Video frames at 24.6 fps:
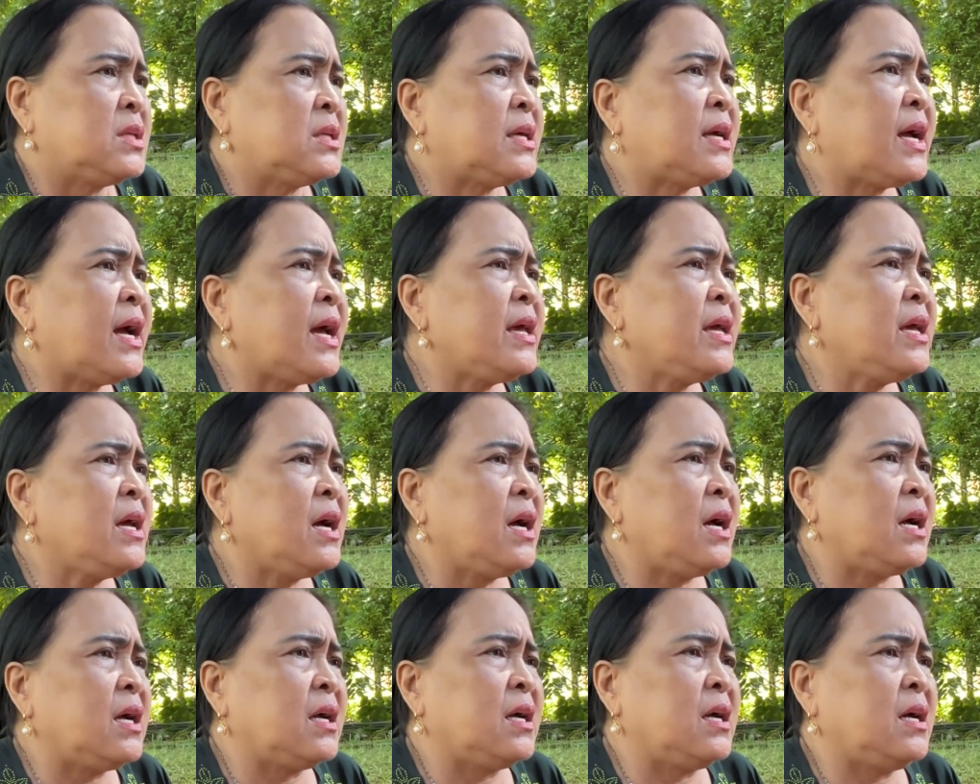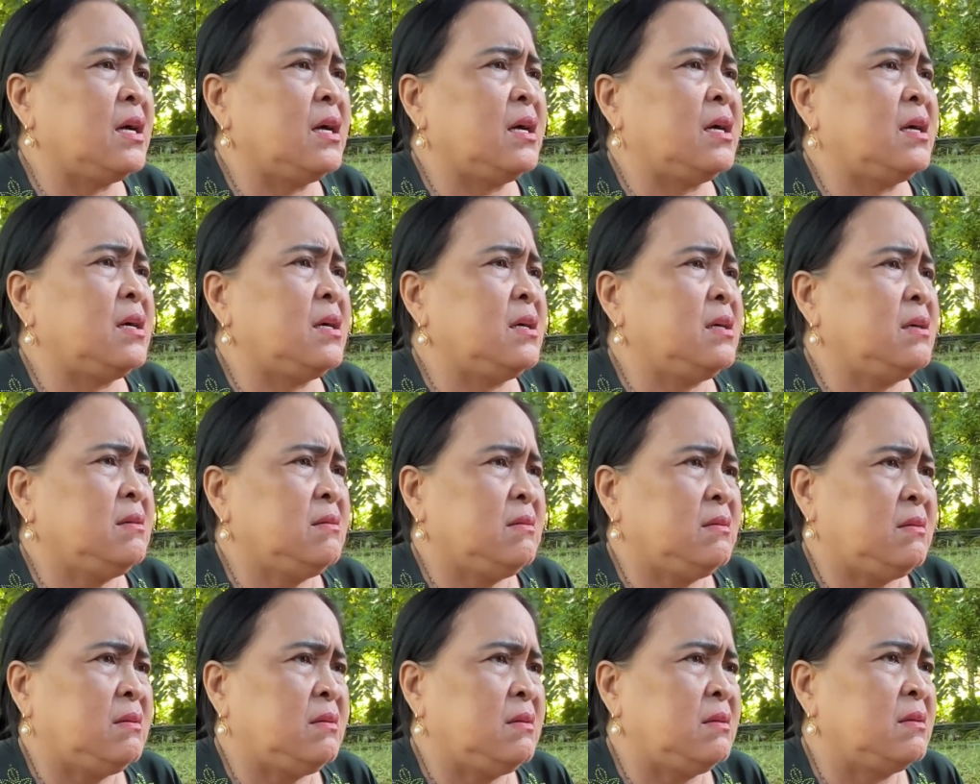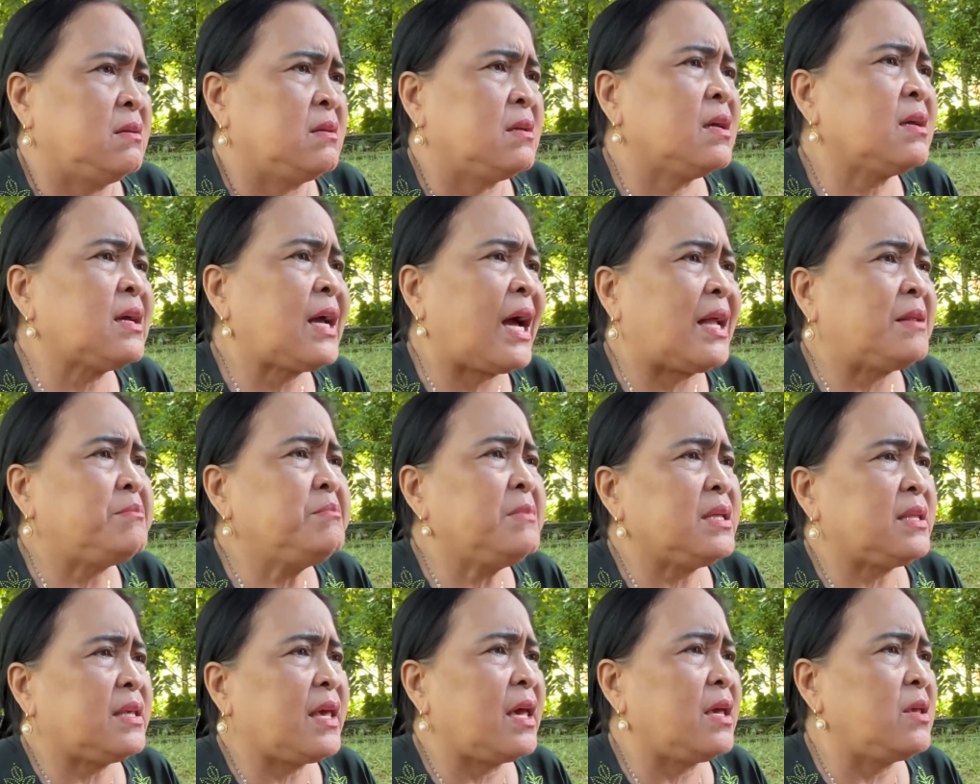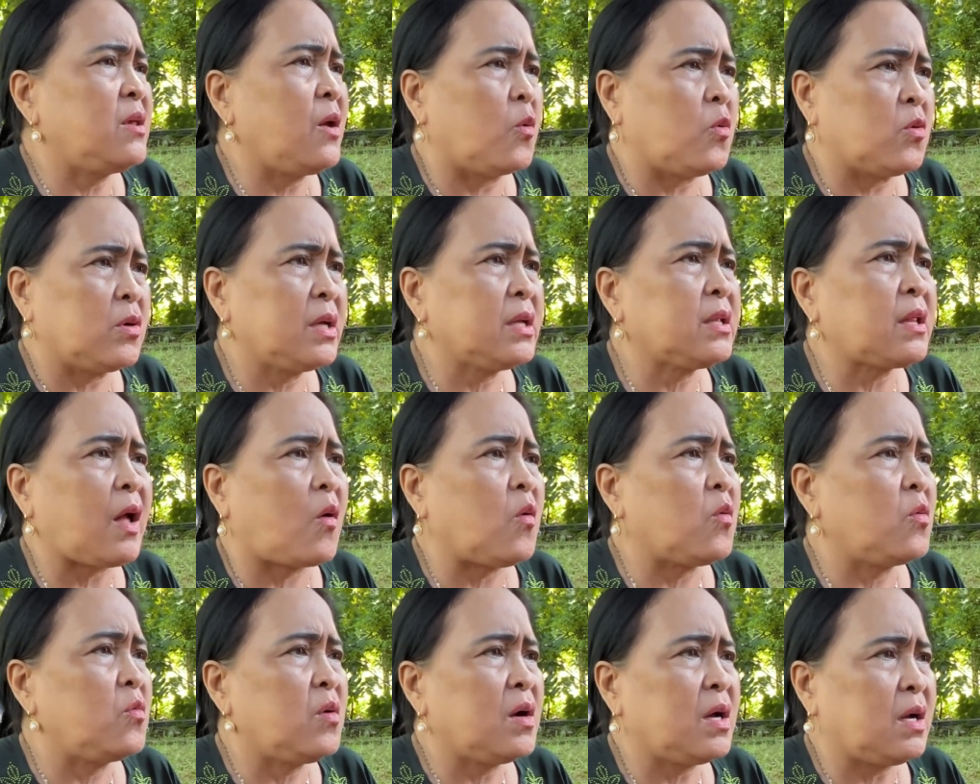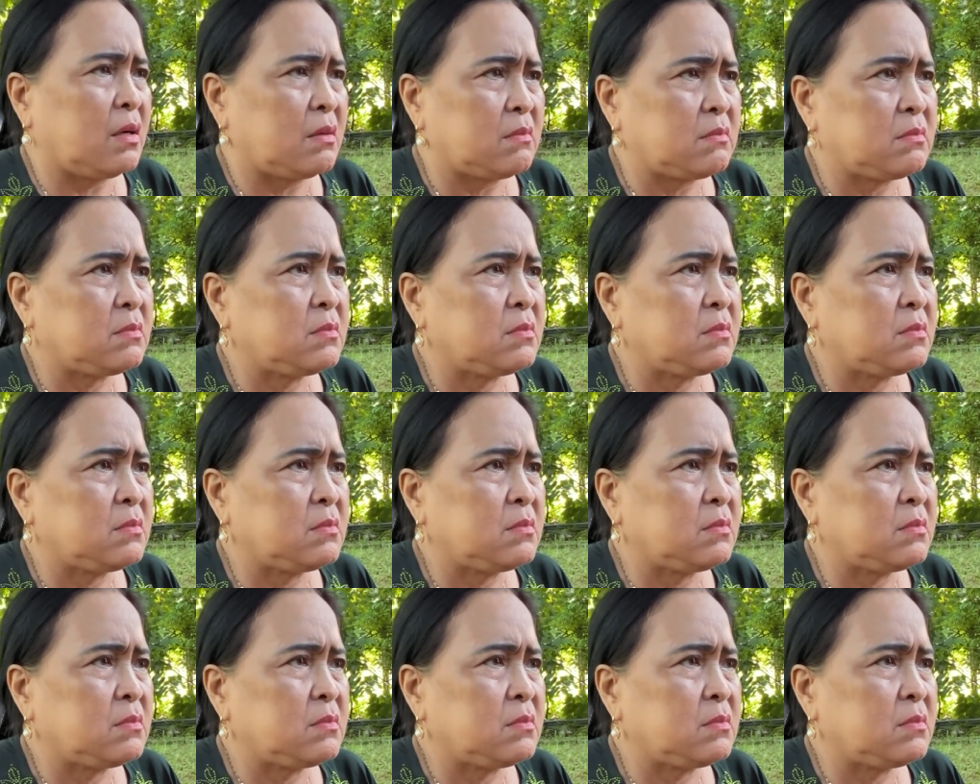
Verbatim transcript: cái à, à, cái cảnh mà che dù thấy tội quá